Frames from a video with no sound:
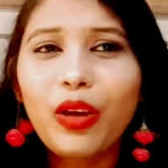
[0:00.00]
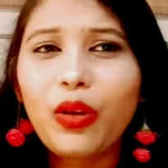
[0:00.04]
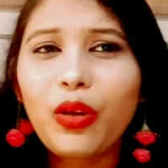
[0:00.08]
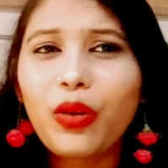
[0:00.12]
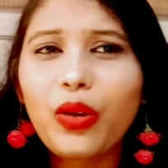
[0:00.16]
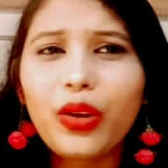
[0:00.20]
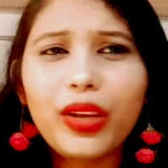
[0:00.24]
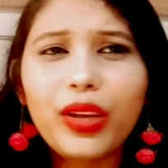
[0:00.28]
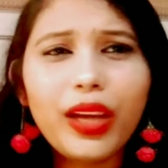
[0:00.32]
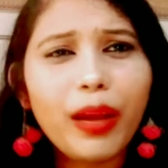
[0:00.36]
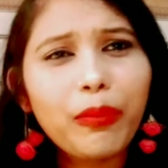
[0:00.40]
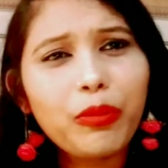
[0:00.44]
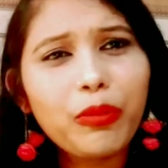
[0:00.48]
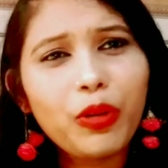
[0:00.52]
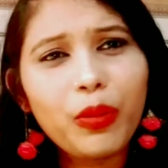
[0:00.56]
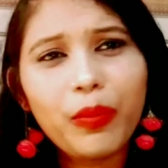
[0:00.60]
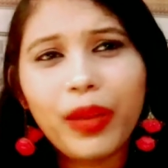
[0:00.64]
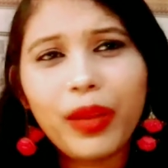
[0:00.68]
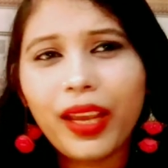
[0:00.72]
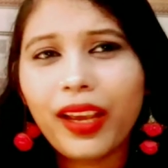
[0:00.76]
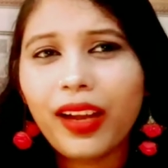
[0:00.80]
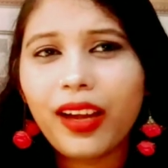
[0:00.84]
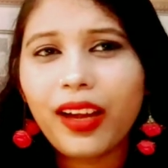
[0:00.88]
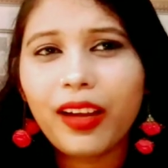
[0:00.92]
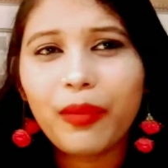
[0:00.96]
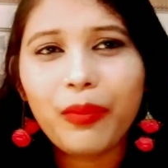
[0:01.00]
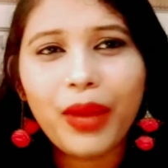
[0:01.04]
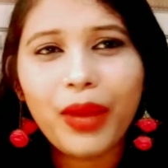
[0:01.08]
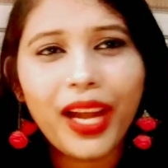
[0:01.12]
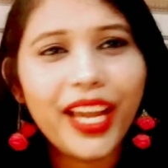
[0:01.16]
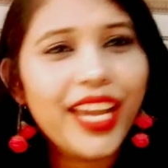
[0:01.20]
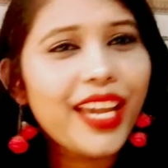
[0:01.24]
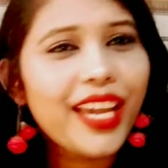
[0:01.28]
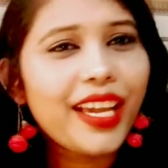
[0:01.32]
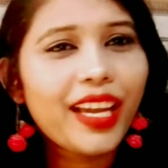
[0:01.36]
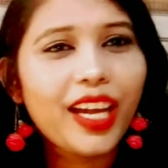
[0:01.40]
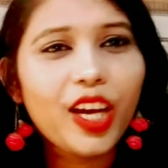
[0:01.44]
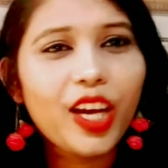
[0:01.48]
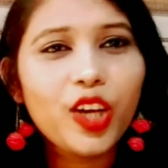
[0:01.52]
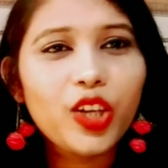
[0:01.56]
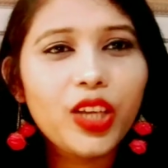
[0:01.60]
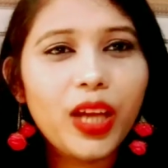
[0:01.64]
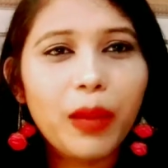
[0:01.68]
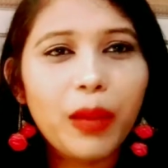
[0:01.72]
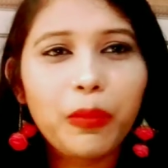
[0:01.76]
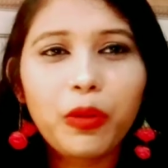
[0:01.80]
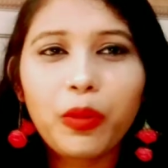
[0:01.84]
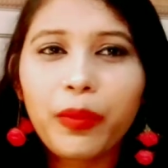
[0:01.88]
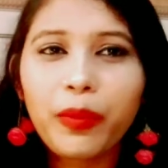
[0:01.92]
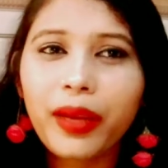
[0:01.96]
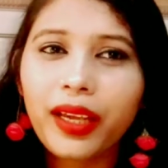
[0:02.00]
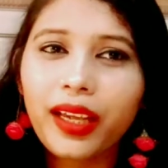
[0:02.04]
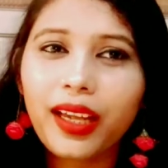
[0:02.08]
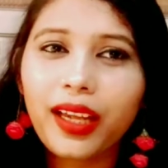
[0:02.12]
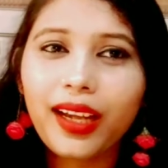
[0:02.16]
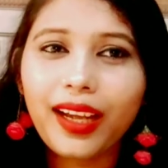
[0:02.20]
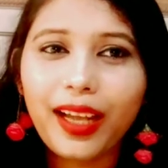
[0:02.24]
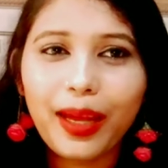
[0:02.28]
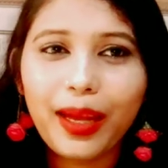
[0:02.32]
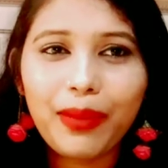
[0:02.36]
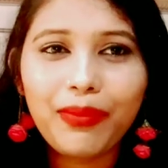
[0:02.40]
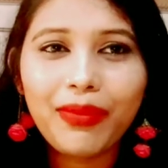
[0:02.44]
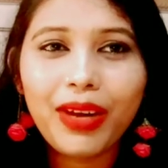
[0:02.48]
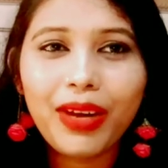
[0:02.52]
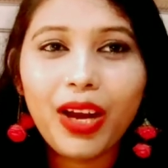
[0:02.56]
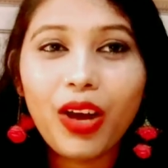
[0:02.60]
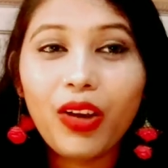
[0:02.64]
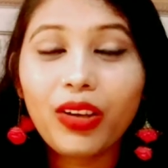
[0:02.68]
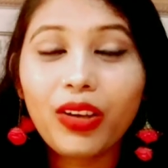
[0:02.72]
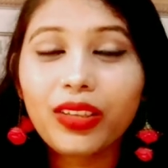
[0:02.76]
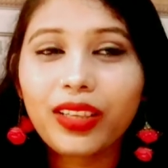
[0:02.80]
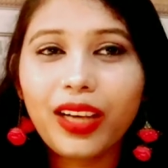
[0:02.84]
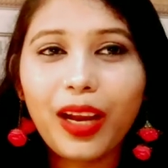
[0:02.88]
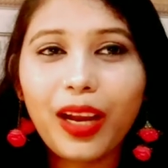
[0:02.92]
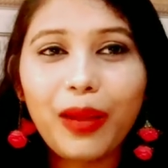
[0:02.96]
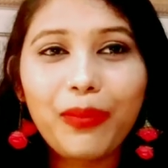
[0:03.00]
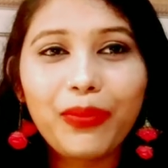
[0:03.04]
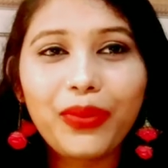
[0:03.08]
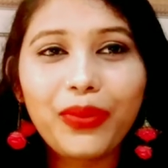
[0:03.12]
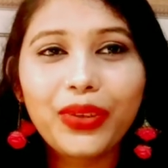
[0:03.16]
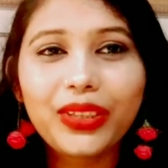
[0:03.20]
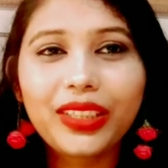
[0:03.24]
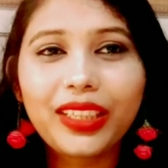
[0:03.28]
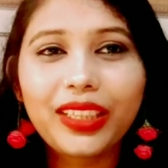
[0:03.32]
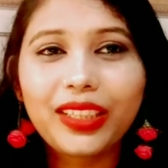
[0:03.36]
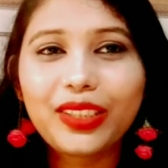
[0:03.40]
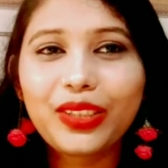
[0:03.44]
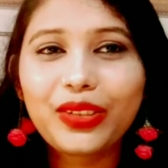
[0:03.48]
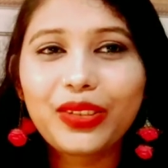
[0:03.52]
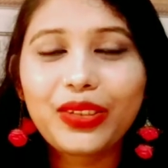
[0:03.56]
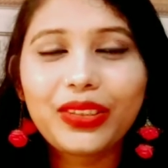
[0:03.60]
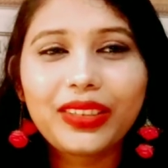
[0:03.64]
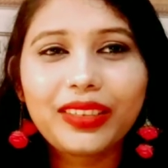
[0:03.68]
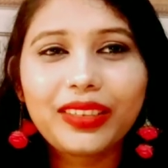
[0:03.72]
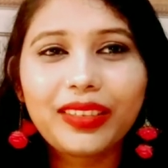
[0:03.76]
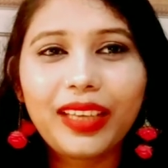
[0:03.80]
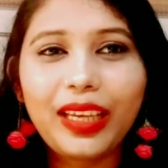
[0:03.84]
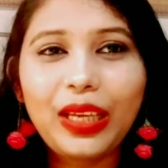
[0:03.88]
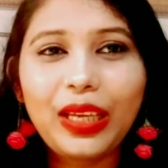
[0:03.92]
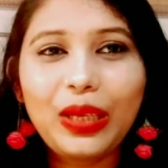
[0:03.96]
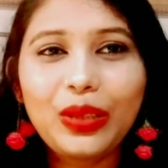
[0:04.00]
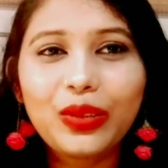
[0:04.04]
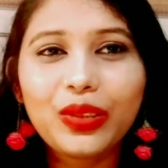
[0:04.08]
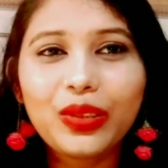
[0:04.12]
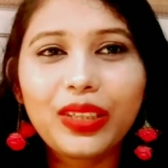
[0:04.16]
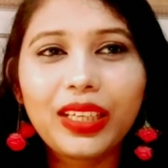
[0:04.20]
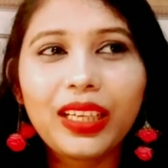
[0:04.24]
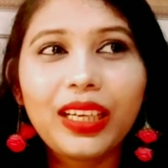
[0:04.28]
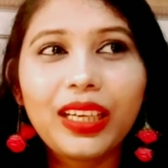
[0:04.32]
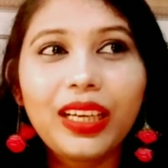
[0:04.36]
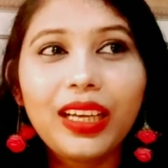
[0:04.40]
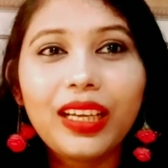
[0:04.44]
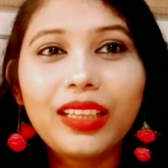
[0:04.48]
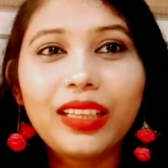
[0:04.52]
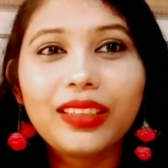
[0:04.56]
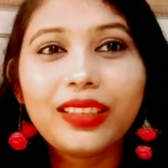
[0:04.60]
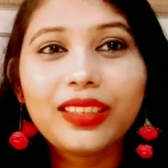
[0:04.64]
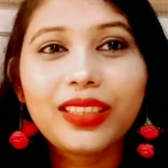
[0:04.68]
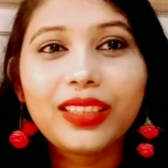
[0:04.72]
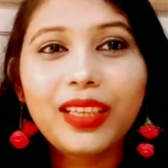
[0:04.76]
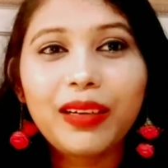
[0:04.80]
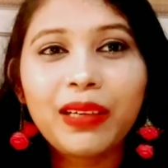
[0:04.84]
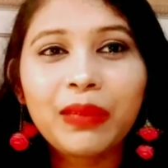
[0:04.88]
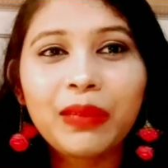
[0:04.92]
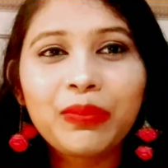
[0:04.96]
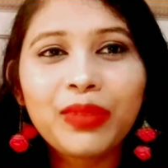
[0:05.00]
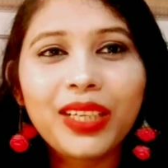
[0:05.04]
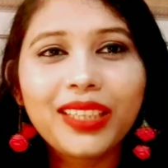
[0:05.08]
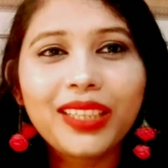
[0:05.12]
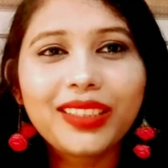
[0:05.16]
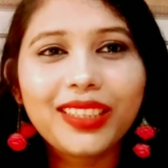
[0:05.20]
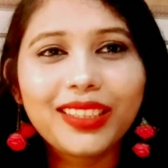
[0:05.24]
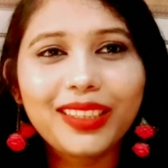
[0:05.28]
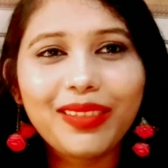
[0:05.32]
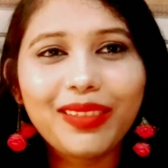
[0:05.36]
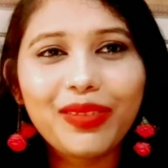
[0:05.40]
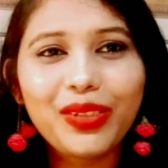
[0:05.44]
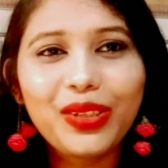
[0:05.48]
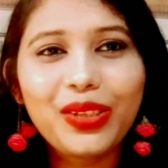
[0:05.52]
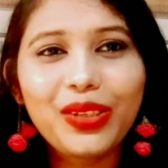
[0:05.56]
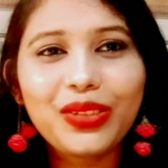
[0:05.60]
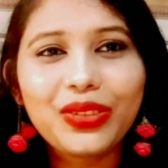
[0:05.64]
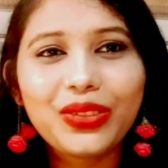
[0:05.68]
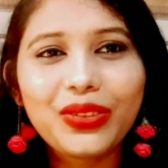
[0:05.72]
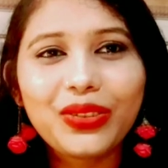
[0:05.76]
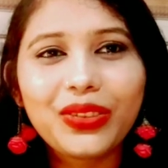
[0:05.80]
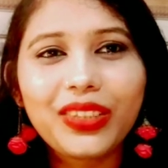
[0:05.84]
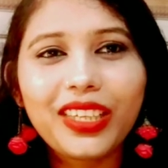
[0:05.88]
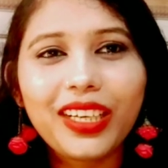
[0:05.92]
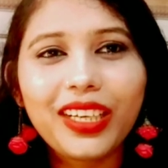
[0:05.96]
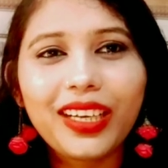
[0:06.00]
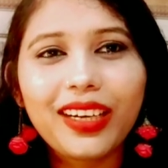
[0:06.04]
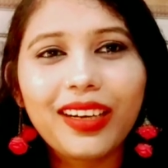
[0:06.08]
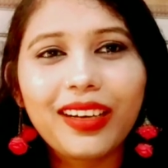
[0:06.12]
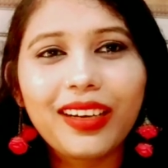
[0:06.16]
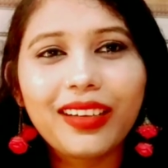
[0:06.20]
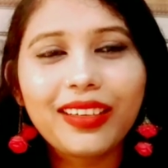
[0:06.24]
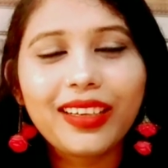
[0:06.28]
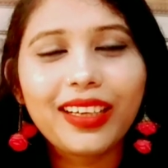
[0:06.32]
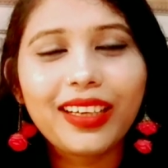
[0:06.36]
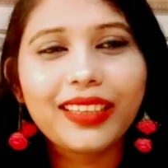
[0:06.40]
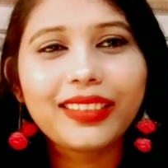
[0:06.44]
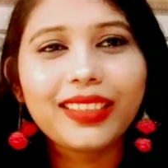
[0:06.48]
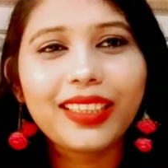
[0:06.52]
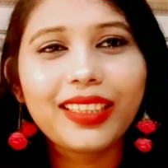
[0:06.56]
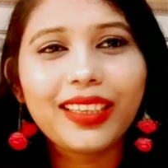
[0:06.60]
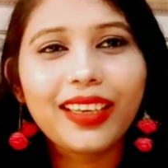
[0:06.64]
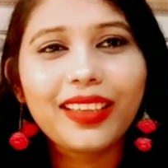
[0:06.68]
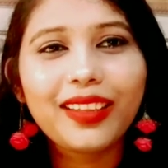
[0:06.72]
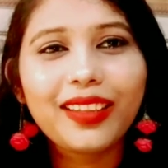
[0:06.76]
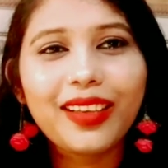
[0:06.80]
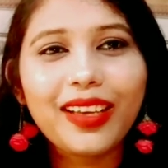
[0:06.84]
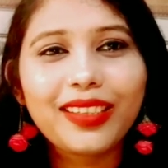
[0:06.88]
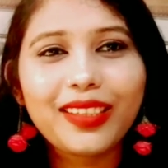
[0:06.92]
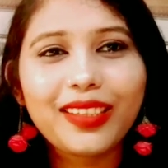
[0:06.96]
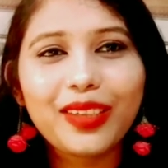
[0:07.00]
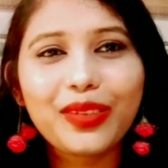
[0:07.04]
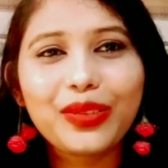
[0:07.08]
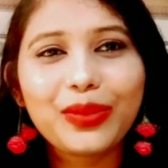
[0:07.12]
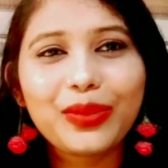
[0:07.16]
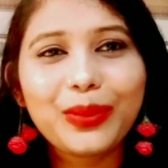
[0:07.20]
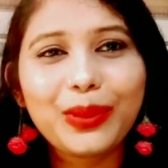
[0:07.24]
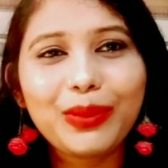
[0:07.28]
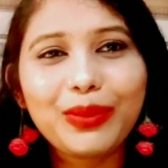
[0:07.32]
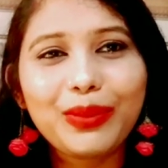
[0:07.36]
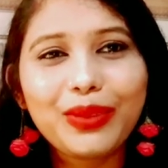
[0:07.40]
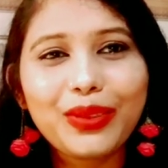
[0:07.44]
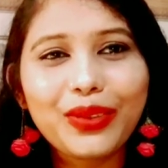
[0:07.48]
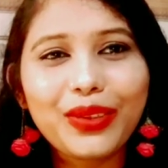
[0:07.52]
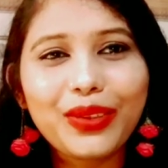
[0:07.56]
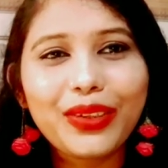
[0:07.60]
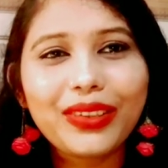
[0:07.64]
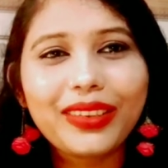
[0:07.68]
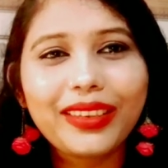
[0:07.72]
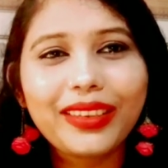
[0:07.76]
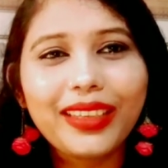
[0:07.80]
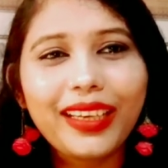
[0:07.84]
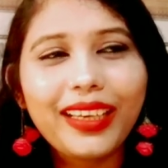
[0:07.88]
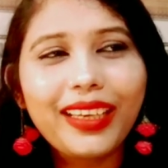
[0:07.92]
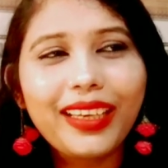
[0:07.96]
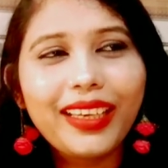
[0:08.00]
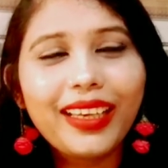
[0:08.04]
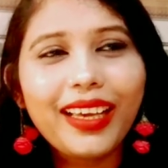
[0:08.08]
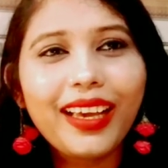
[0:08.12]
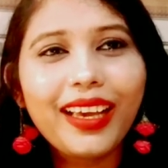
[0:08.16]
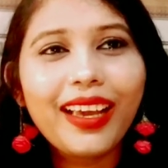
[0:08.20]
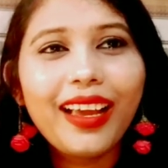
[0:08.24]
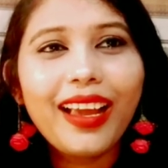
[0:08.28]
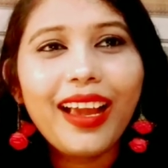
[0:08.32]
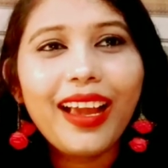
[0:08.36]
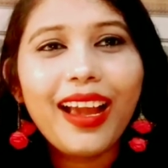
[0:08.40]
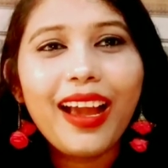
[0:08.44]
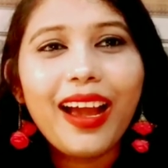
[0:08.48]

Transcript: कोई आपको महंगा माइक कोई आपको महंगा कैमरा और ट्राईपोर्ट की ज़रूरत नहीं होगी जिससे आप अपना अच्छा सा वीडियो शूट कर कर सके तो ऐसा कुछ भी ज़रूरत नहीं है